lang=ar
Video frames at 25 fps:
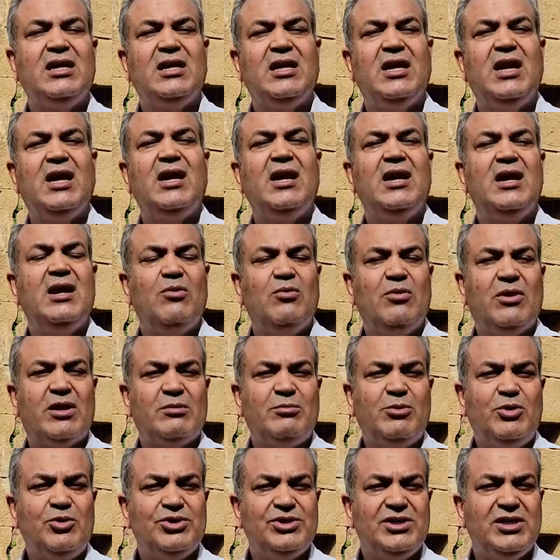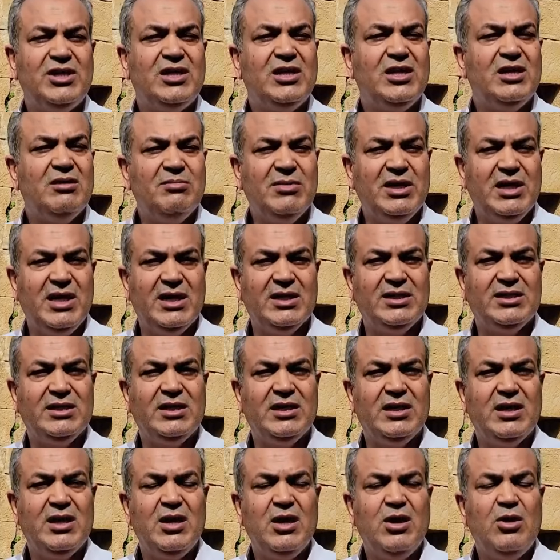إلى 24 ميلادي
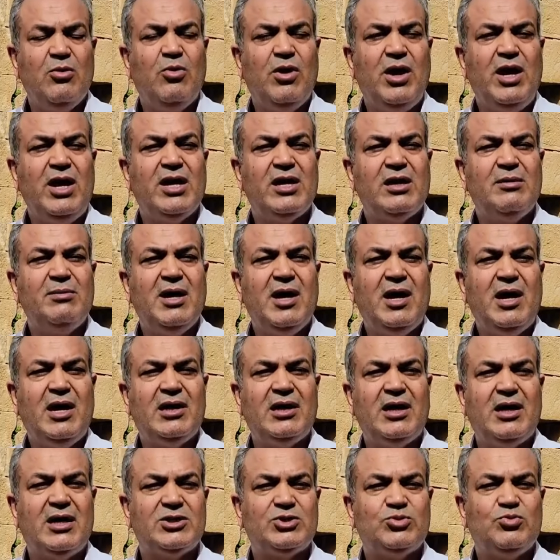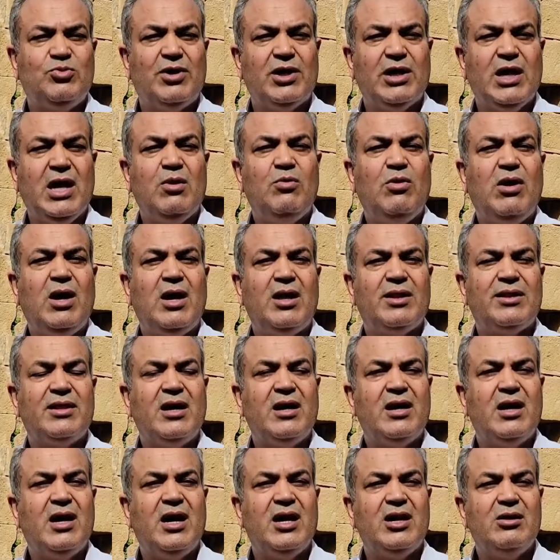وحاربها على أسوارها
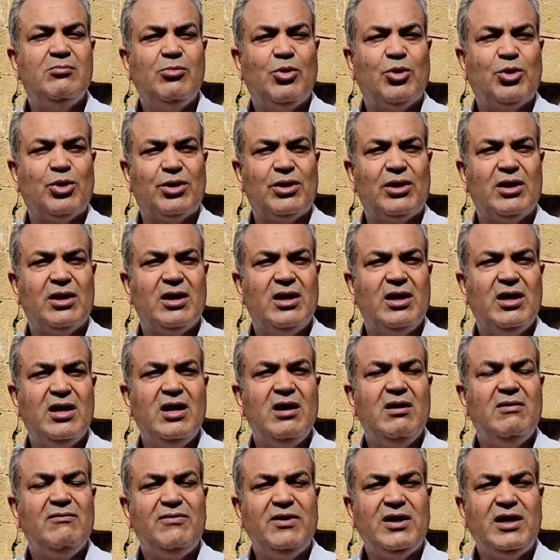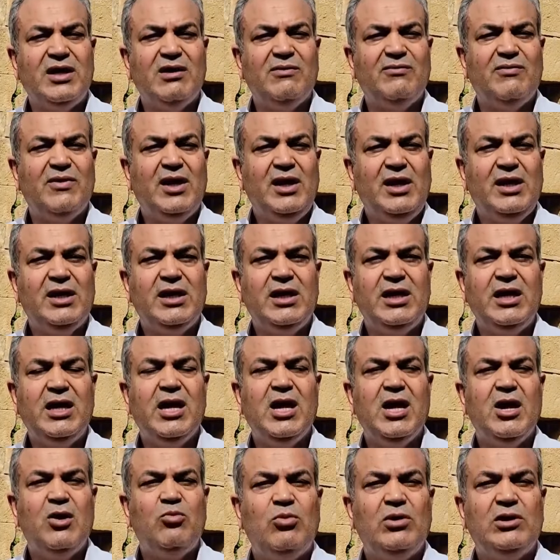وأذاقها المر في كفاحه
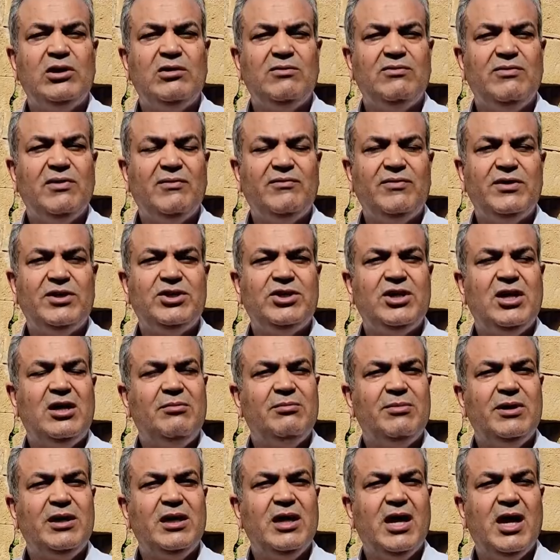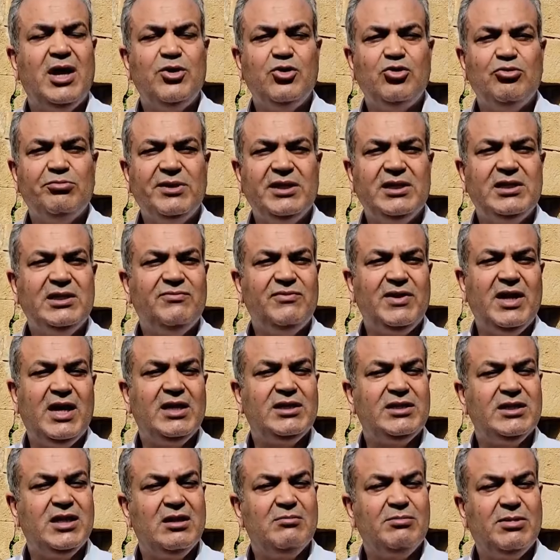وكفاف الشعب النبيذ في
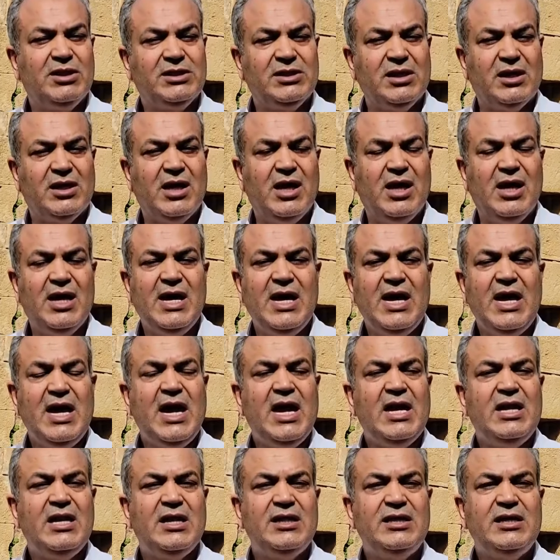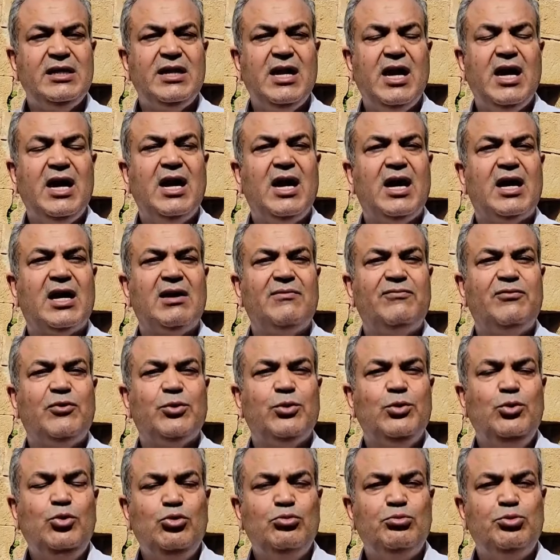هذه المنطقة الذين
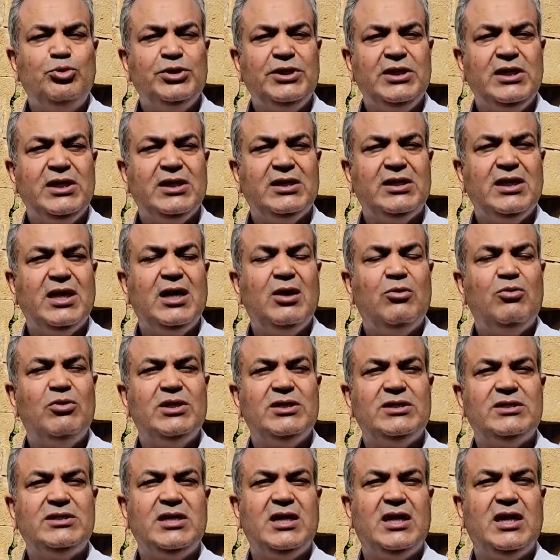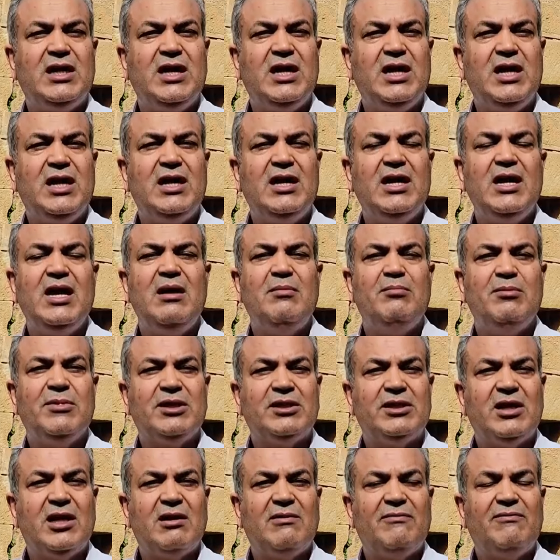رفضوا العبودية والاستغلال من
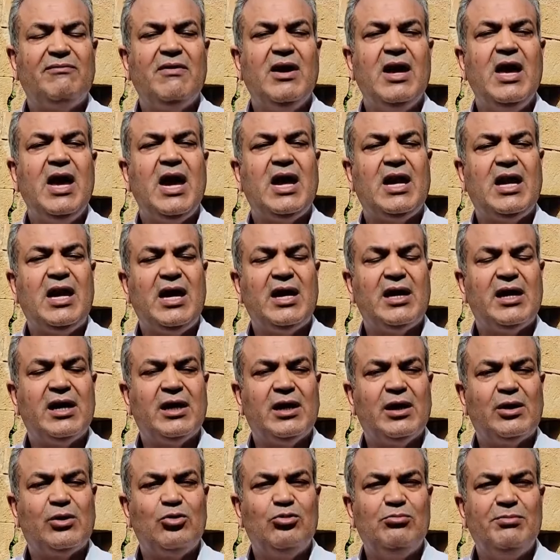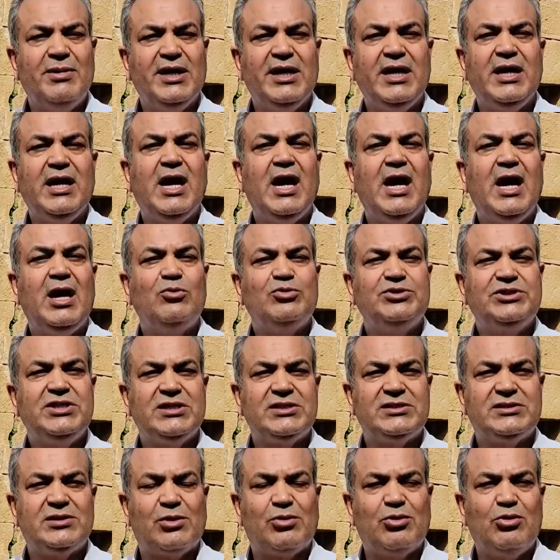طرف الحركة الرومانية أو
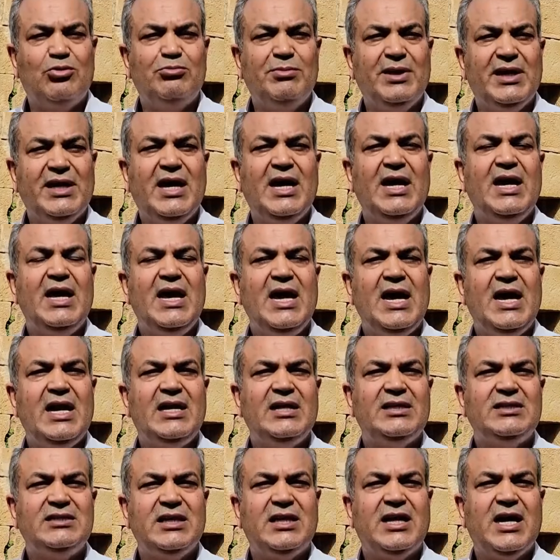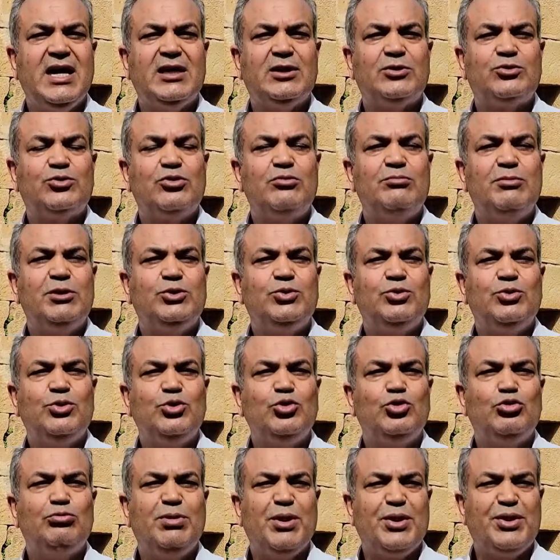سيست الرومنة التي كانت روما تريد
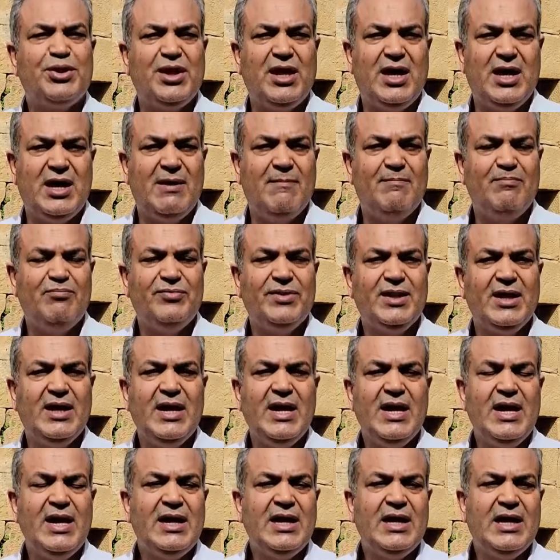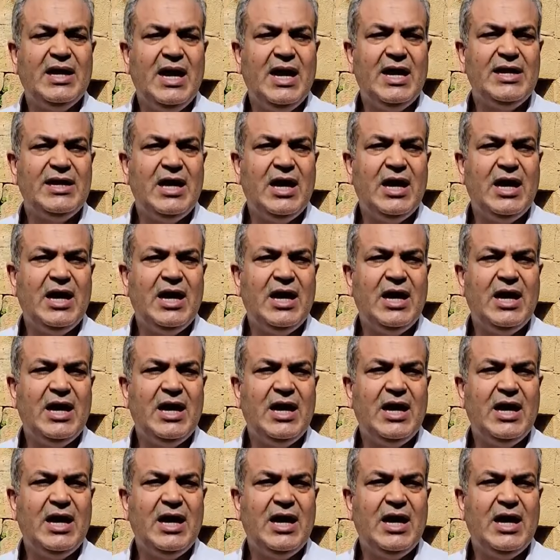بثها إلا